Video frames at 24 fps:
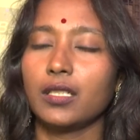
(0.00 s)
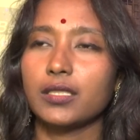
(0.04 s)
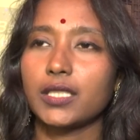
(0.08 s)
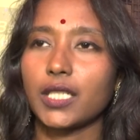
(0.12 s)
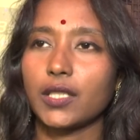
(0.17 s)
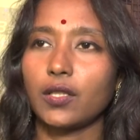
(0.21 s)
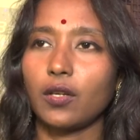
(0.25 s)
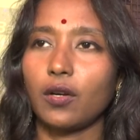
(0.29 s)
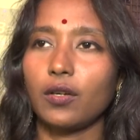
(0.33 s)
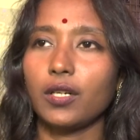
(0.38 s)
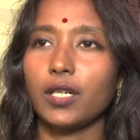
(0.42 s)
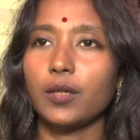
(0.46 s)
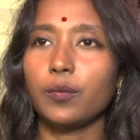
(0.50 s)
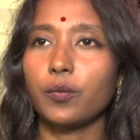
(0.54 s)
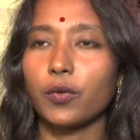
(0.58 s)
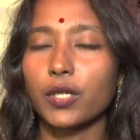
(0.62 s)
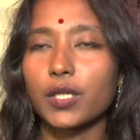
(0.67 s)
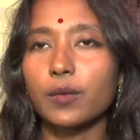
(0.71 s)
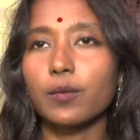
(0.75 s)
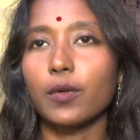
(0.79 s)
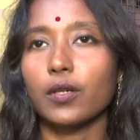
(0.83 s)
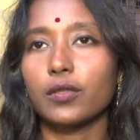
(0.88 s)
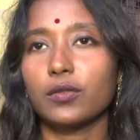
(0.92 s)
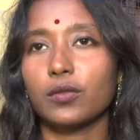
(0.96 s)
যে ধরনের
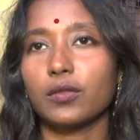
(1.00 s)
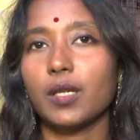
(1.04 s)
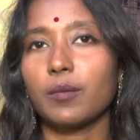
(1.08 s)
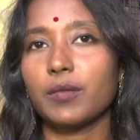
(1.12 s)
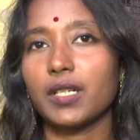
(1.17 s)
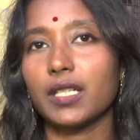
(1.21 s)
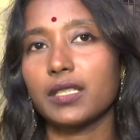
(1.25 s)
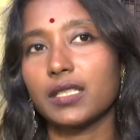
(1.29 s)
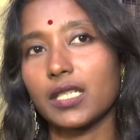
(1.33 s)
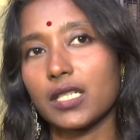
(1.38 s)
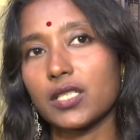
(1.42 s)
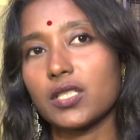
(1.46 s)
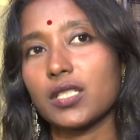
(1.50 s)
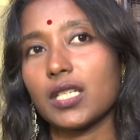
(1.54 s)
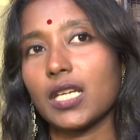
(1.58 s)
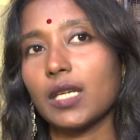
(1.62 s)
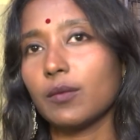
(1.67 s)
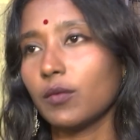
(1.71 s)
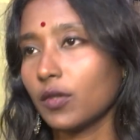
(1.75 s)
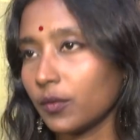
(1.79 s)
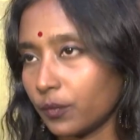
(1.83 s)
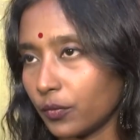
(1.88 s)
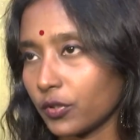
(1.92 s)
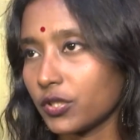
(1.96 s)
পরিবর্তন আমরা দেশে
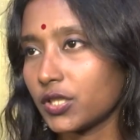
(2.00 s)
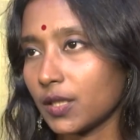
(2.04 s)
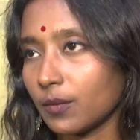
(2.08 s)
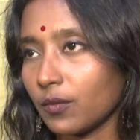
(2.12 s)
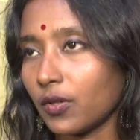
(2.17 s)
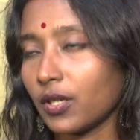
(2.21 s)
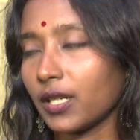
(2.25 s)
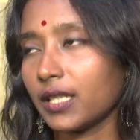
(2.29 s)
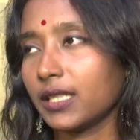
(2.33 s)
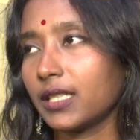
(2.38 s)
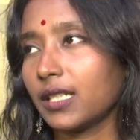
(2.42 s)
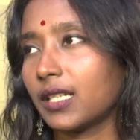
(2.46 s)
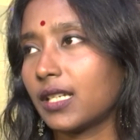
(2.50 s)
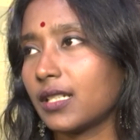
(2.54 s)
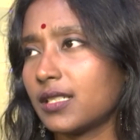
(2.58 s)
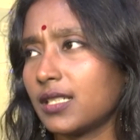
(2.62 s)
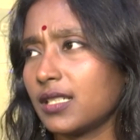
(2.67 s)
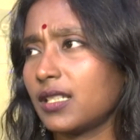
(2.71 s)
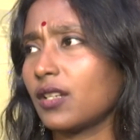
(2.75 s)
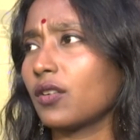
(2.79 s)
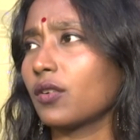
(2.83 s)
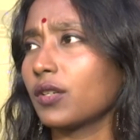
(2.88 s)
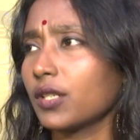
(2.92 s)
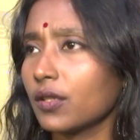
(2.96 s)
এবং পশ্চিমবঙ্গে দেখেছি
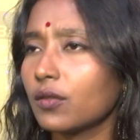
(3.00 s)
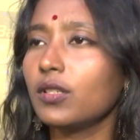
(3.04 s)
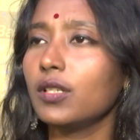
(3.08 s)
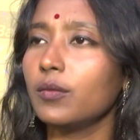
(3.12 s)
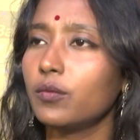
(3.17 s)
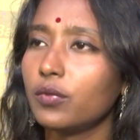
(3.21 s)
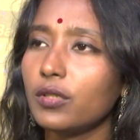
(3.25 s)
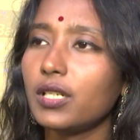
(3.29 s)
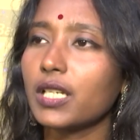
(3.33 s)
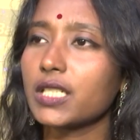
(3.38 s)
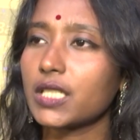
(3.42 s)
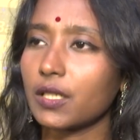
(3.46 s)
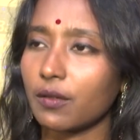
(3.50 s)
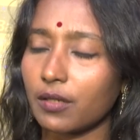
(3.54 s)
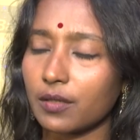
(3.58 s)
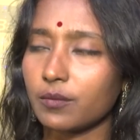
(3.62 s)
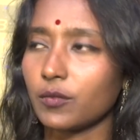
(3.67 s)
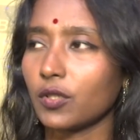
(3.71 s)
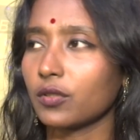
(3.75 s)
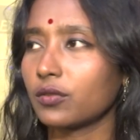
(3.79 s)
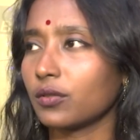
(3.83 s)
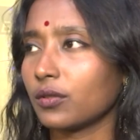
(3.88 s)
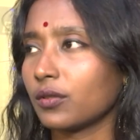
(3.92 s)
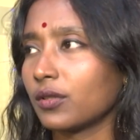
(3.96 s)
তার অনেকগুলি ভুলে যাওয়ার
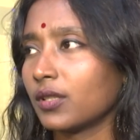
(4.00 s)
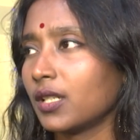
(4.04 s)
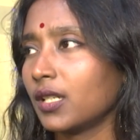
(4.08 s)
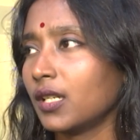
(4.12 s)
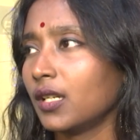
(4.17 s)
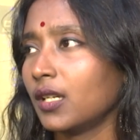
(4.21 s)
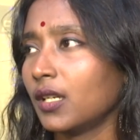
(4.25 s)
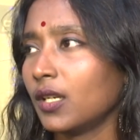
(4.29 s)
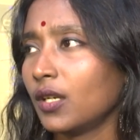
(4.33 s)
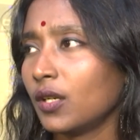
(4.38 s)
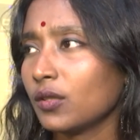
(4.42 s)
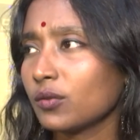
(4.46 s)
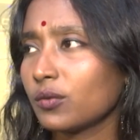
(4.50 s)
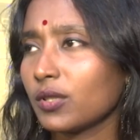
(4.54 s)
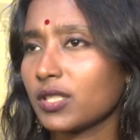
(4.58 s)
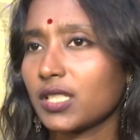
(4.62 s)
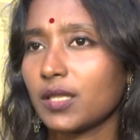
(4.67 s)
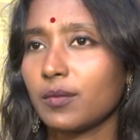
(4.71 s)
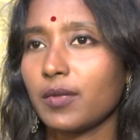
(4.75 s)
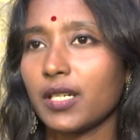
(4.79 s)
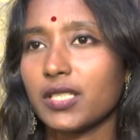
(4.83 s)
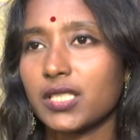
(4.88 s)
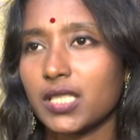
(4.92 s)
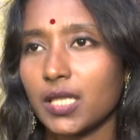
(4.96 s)
মতো দু
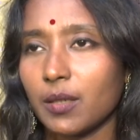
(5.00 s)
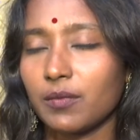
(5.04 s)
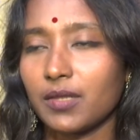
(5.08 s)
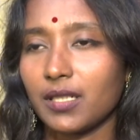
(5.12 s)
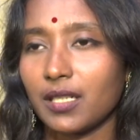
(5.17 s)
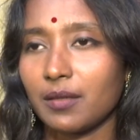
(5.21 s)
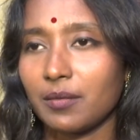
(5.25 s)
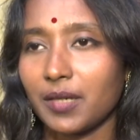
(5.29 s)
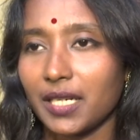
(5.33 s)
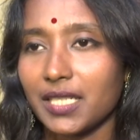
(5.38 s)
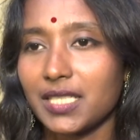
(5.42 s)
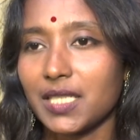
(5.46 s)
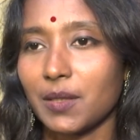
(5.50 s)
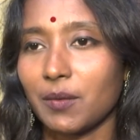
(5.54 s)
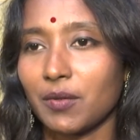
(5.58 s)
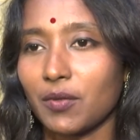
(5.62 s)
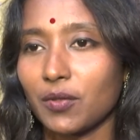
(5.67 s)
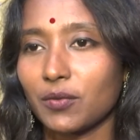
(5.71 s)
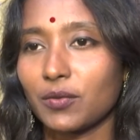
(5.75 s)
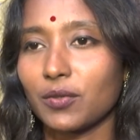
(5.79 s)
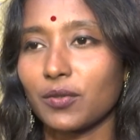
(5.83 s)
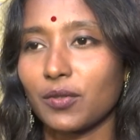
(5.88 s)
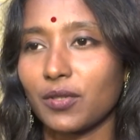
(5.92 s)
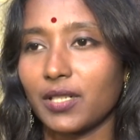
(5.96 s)
হাজার বাইশে আমরা বাইশে আমরা
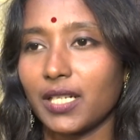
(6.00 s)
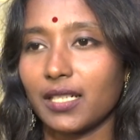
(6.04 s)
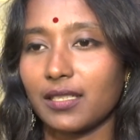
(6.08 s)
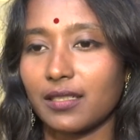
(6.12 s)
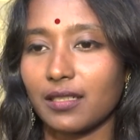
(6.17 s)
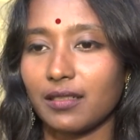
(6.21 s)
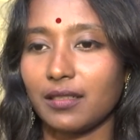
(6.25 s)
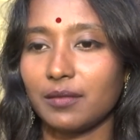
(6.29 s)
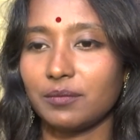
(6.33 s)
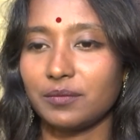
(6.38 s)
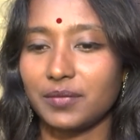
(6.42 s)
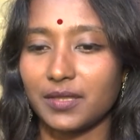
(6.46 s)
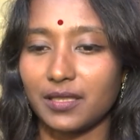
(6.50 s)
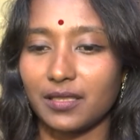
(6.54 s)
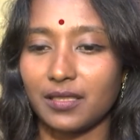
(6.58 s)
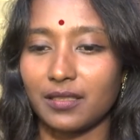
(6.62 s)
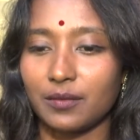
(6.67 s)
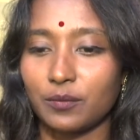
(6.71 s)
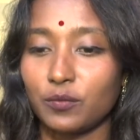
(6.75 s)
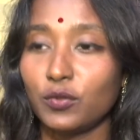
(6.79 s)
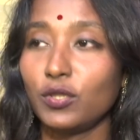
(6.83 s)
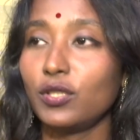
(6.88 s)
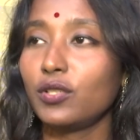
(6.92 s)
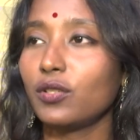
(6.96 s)
নতুন করে একটা
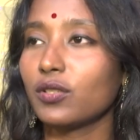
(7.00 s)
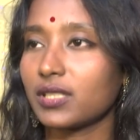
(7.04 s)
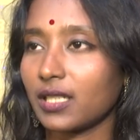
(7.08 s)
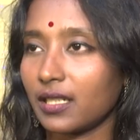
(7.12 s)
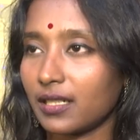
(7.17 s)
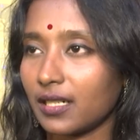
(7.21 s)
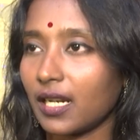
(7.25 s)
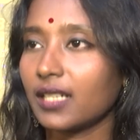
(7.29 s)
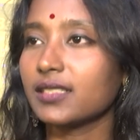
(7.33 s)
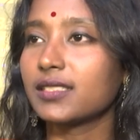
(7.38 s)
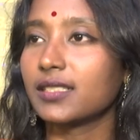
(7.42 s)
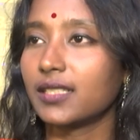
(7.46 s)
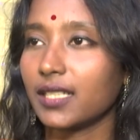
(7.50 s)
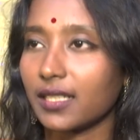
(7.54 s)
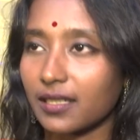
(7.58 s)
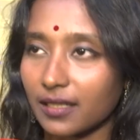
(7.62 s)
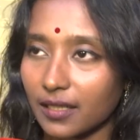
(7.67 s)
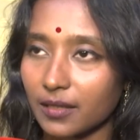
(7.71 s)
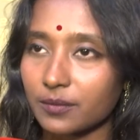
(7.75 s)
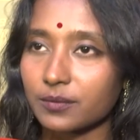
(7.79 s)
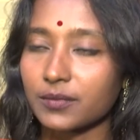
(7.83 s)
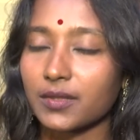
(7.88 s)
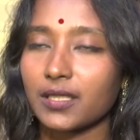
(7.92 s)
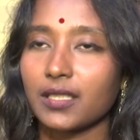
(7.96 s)
বুলডোজার রাজ
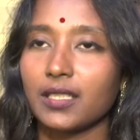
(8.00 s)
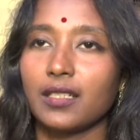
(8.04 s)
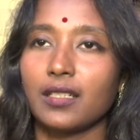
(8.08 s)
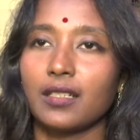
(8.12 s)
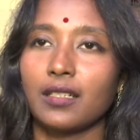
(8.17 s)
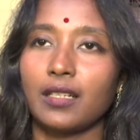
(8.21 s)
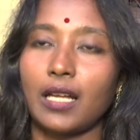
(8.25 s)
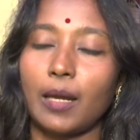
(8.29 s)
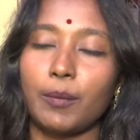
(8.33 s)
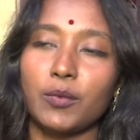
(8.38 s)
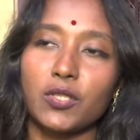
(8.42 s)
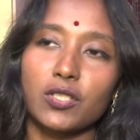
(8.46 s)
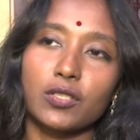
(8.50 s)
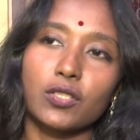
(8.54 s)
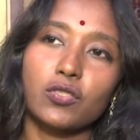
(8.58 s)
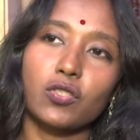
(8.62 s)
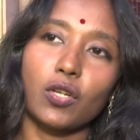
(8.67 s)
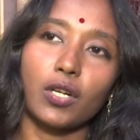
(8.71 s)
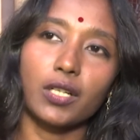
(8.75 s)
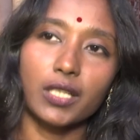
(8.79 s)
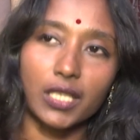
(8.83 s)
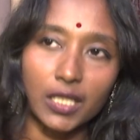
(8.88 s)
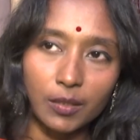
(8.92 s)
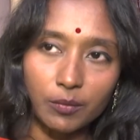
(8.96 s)
দেখলাম আপনি যদি
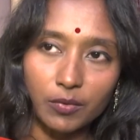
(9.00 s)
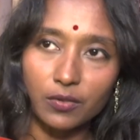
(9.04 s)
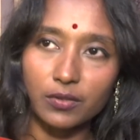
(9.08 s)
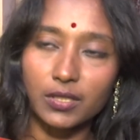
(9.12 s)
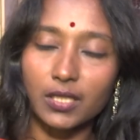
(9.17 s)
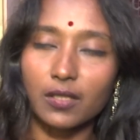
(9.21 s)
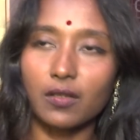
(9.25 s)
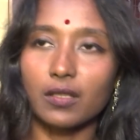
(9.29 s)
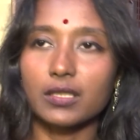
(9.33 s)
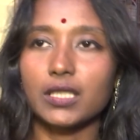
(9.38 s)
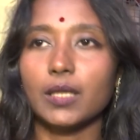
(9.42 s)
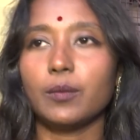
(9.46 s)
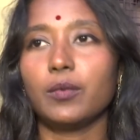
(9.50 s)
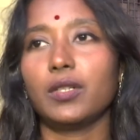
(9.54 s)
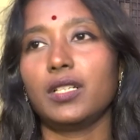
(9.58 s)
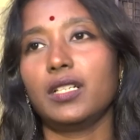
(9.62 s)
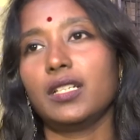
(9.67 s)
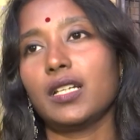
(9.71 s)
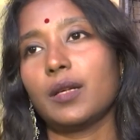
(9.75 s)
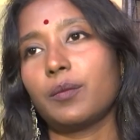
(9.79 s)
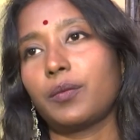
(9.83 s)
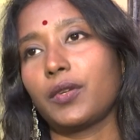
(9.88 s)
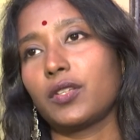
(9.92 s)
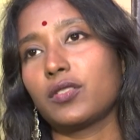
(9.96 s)
সরকার বিরুদ্ধে কথা বলেন
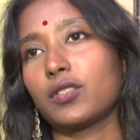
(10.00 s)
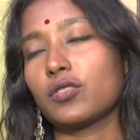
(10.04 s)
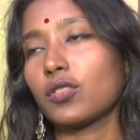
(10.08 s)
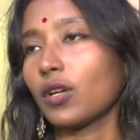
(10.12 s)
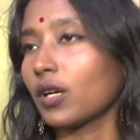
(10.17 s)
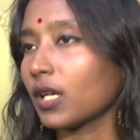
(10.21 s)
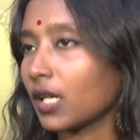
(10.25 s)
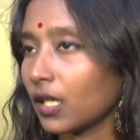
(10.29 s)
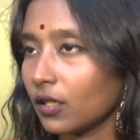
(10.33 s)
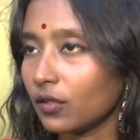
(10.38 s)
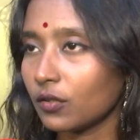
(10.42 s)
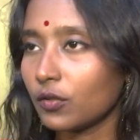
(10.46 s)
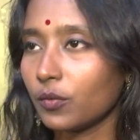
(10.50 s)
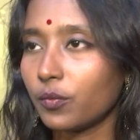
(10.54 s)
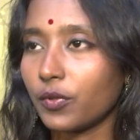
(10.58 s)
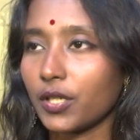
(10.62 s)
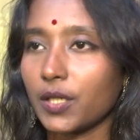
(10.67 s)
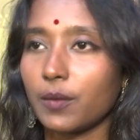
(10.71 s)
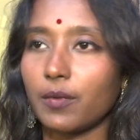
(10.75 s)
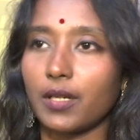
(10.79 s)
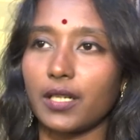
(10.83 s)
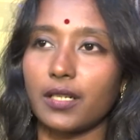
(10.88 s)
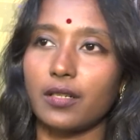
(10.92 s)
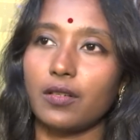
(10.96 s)
আপনি যদি সংখ্যালঘু
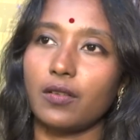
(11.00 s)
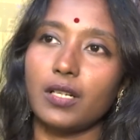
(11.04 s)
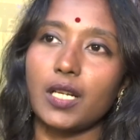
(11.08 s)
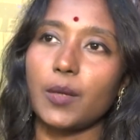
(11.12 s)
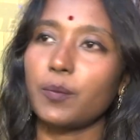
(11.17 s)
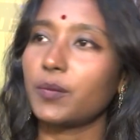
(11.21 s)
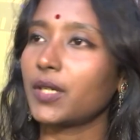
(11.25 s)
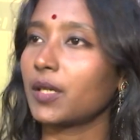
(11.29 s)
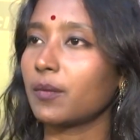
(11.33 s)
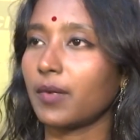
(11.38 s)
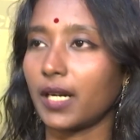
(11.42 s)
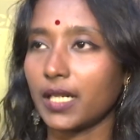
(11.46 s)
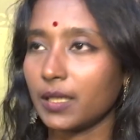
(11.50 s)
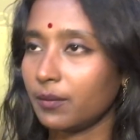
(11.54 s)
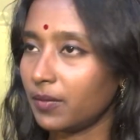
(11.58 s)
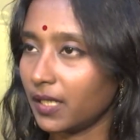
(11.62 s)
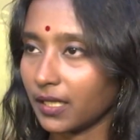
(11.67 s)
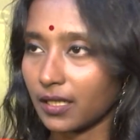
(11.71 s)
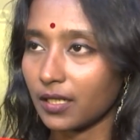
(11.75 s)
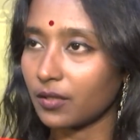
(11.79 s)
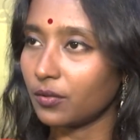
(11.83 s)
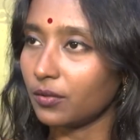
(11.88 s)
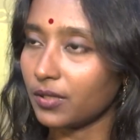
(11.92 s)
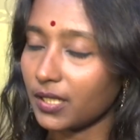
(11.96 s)
পরিবারের হন আপনার বাড়ি
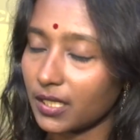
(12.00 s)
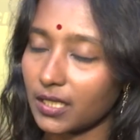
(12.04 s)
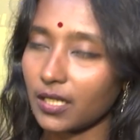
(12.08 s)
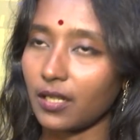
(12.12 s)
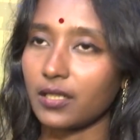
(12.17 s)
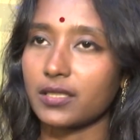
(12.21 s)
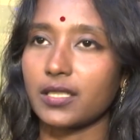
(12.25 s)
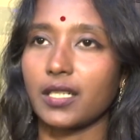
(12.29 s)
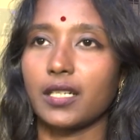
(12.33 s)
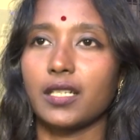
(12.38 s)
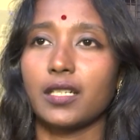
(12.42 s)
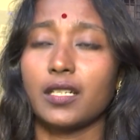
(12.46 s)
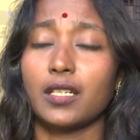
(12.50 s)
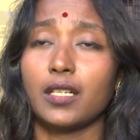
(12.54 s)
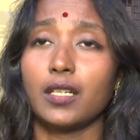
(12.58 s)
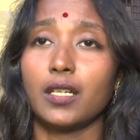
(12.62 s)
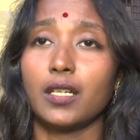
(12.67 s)
ভেঙে গুড়িয়ে দেওয়া যায়